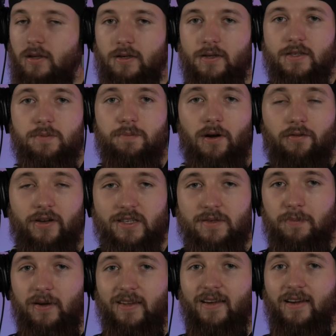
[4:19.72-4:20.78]
I sprawa jest
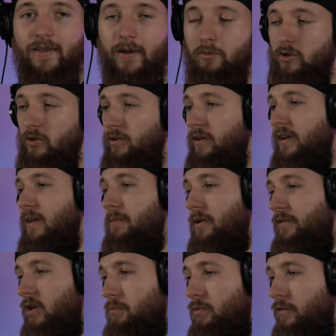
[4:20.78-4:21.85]
banalna, bo to tak
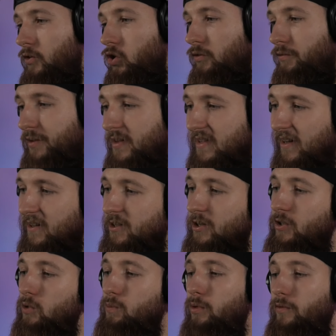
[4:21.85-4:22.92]
naprawdę powinno
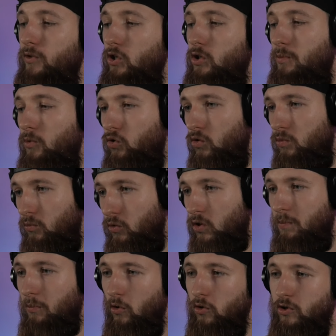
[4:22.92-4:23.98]
wystarczyć i powinniśmy już móc
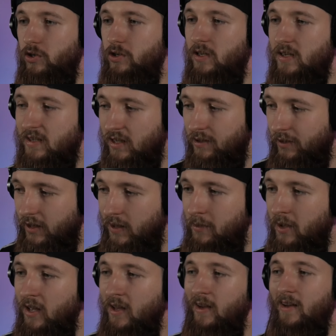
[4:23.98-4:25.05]
połączyć się z serwerem.
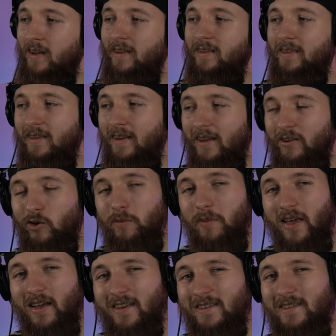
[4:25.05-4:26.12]

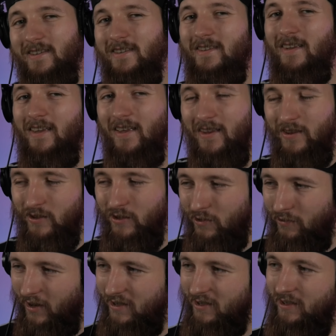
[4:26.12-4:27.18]
Natomiast, no
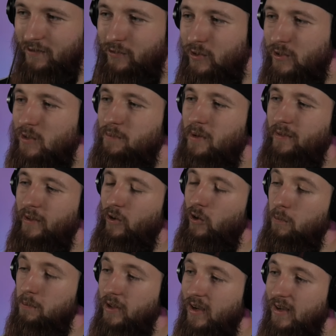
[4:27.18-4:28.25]
właśnie, wchodzą pewne
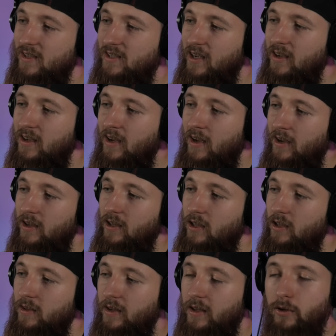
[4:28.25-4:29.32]
komplikacje
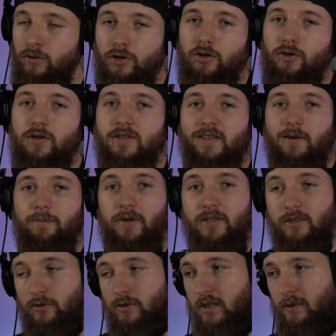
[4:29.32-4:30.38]
i na niektórych hostach
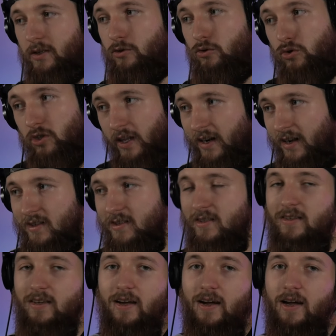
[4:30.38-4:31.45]
będzie to działać już
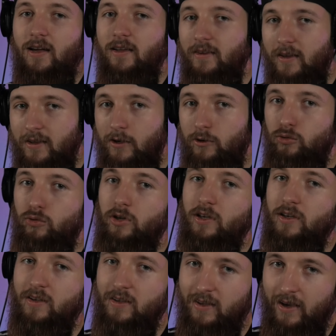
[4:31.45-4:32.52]
teraz, a na niektórych
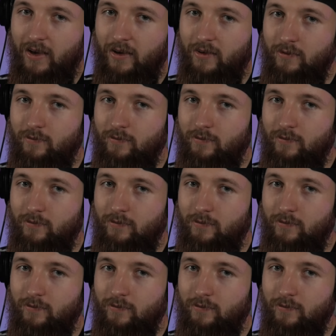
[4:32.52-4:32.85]
nie.